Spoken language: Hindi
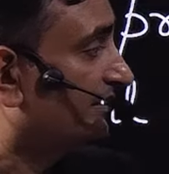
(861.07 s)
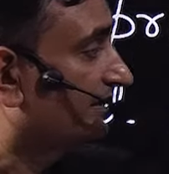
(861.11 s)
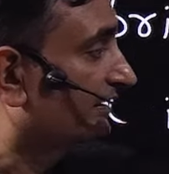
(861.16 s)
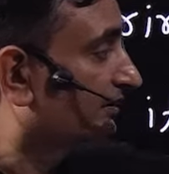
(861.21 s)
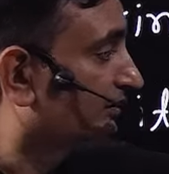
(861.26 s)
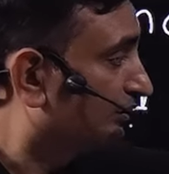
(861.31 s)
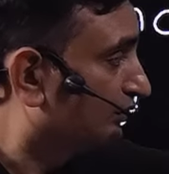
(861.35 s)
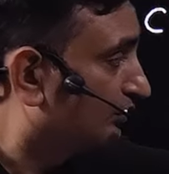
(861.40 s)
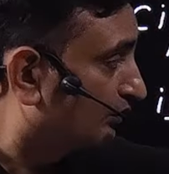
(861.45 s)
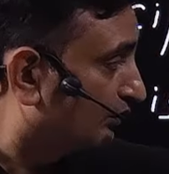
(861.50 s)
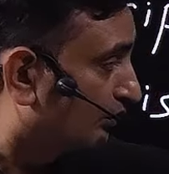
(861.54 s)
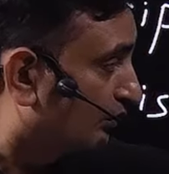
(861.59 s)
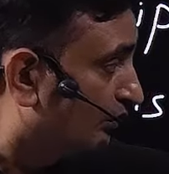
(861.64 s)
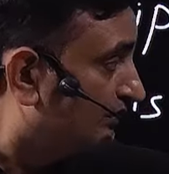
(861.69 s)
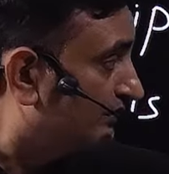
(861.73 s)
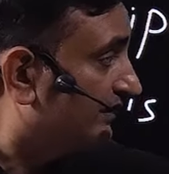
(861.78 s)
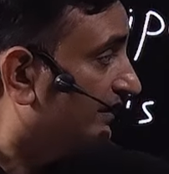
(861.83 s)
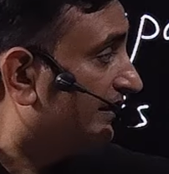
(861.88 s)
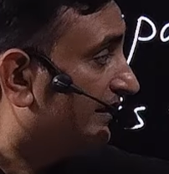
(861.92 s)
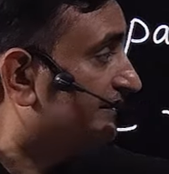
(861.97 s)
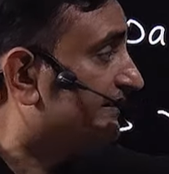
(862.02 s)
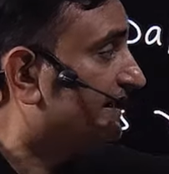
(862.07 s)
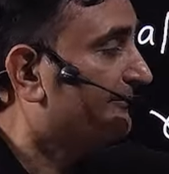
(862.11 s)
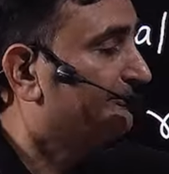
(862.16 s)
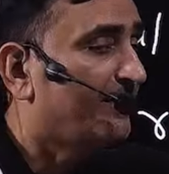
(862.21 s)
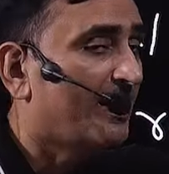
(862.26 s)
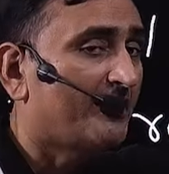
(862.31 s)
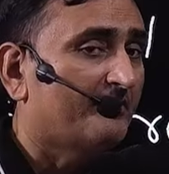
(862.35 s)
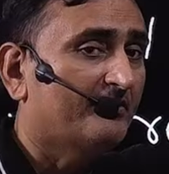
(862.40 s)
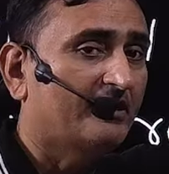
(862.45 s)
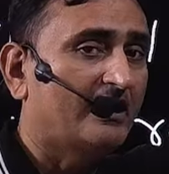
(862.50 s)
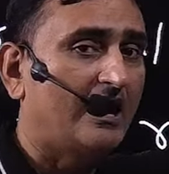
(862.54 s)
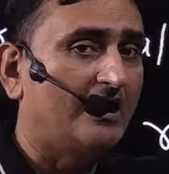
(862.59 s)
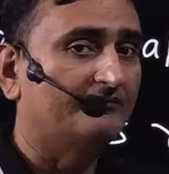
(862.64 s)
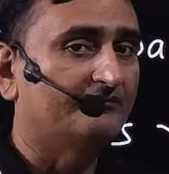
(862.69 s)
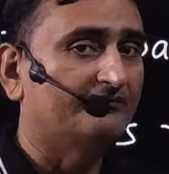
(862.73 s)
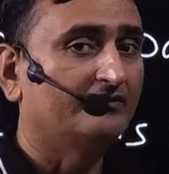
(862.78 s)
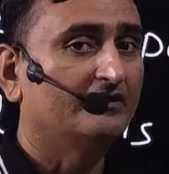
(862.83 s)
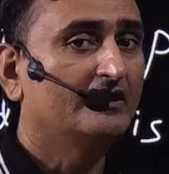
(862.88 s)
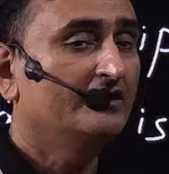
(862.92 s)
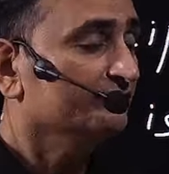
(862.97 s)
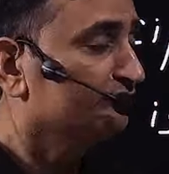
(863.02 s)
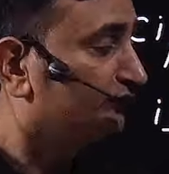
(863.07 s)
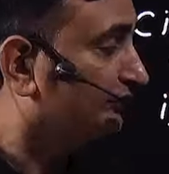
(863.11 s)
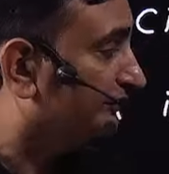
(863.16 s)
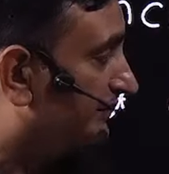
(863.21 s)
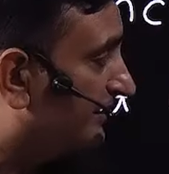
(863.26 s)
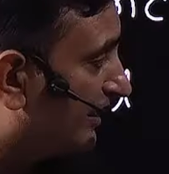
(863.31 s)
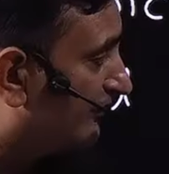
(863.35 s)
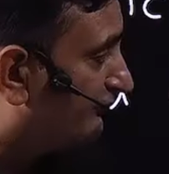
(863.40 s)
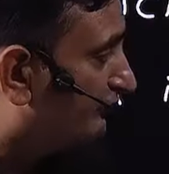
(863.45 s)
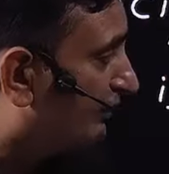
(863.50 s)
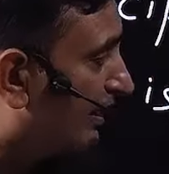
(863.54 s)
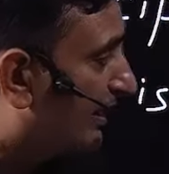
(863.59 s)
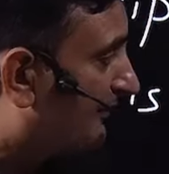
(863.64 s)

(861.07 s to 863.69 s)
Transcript: रूट या पावर हाफ तो ये जो आप